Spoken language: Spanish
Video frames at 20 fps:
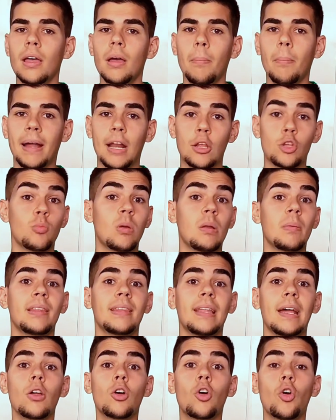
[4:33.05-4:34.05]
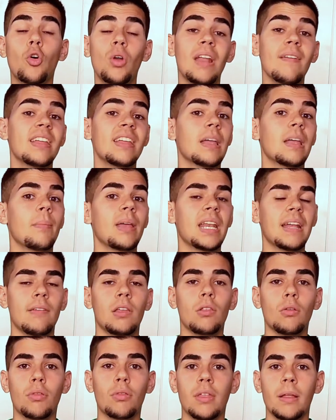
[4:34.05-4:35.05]
para suplementaros con la vitamina
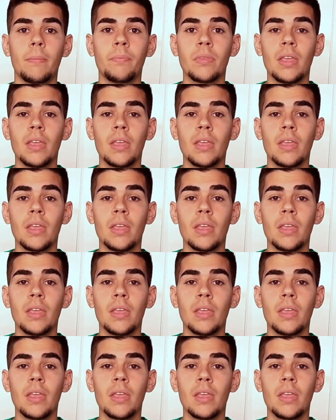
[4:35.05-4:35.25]
B12.